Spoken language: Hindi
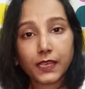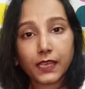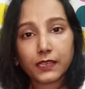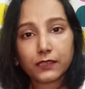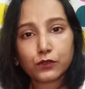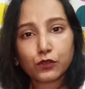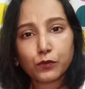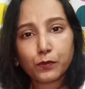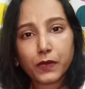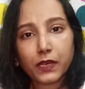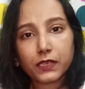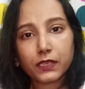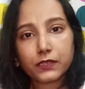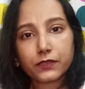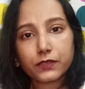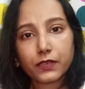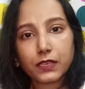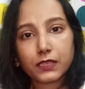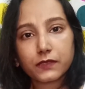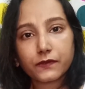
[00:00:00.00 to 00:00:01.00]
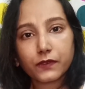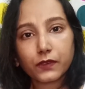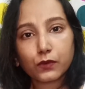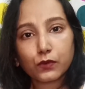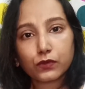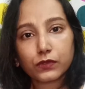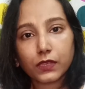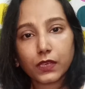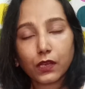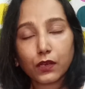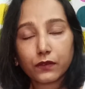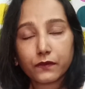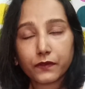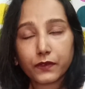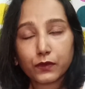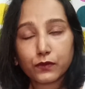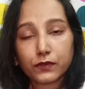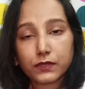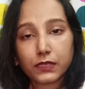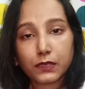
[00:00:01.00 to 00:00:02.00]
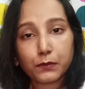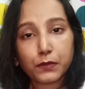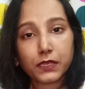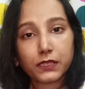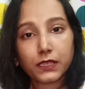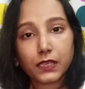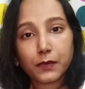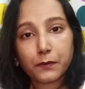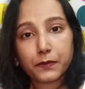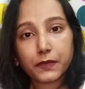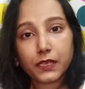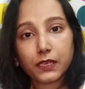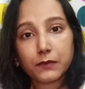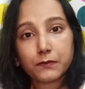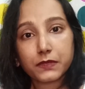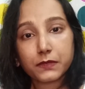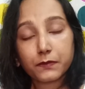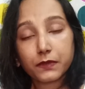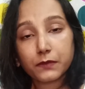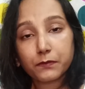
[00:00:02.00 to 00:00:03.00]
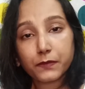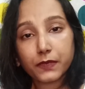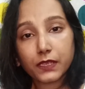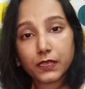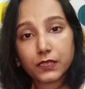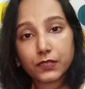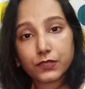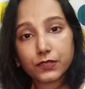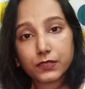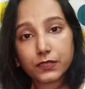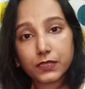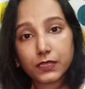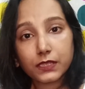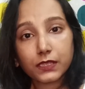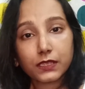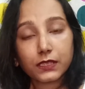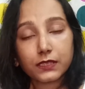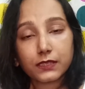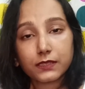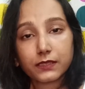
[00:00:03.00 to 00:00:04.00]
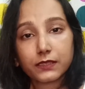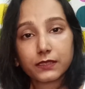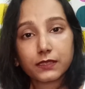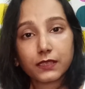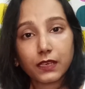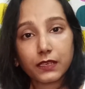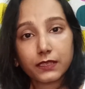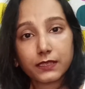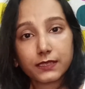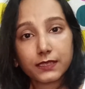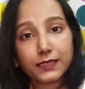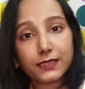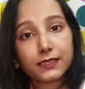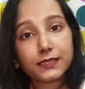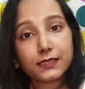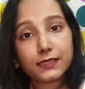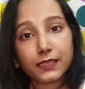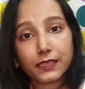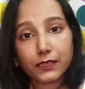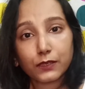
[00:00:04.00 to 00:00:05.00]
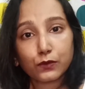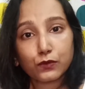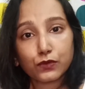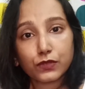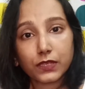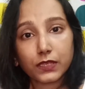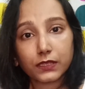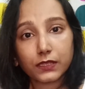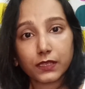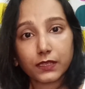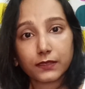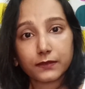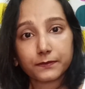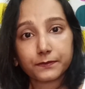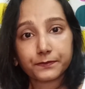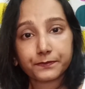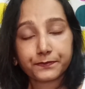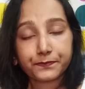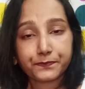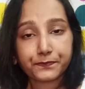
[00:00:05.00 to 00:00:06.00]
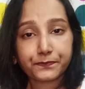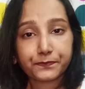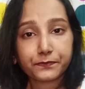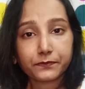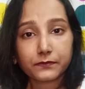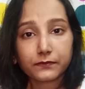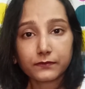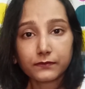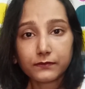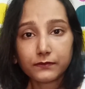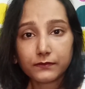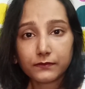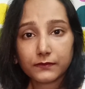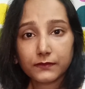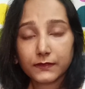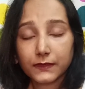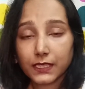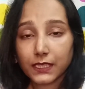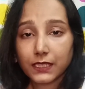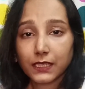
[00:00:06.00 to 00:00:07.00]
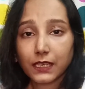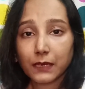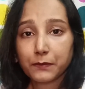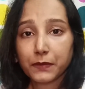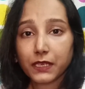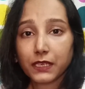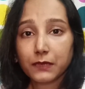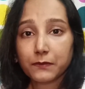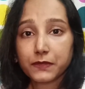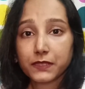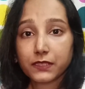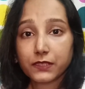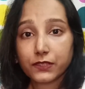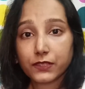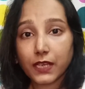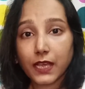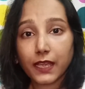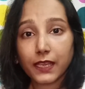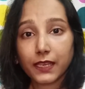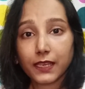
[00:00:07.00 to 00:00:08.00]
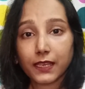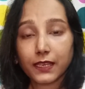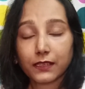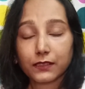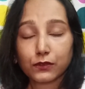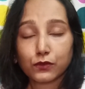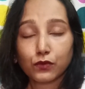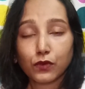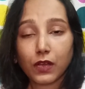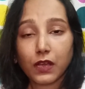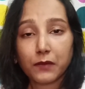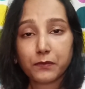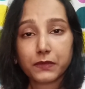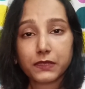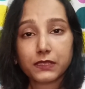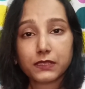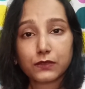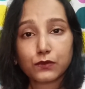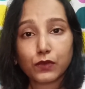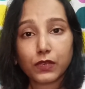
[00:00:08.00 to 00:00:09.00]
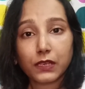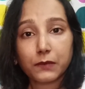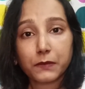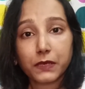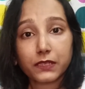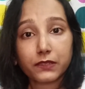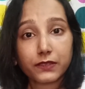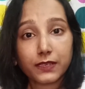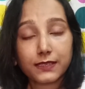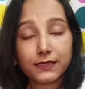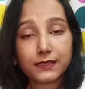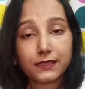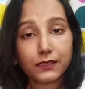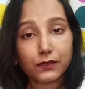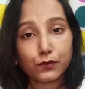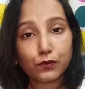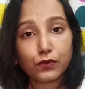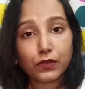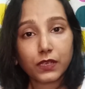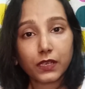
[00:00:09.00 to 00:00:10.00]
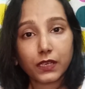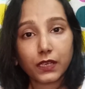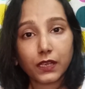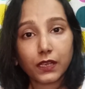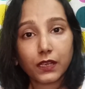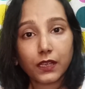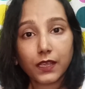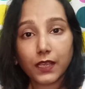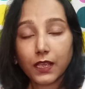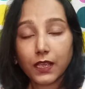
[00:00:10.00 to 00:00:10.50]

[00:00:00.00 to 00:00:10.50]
एक दो बार ये ट्रांसफ़र होता है और फिर उसके बाद ये आपके लिप्स पर बड़ी अच्छी तरह से आसानी से ये सेट हो जाता है अगर आपके लिप्स ड्राई हैं तो आप इसको एक बार ट्राई ज़रूर करिए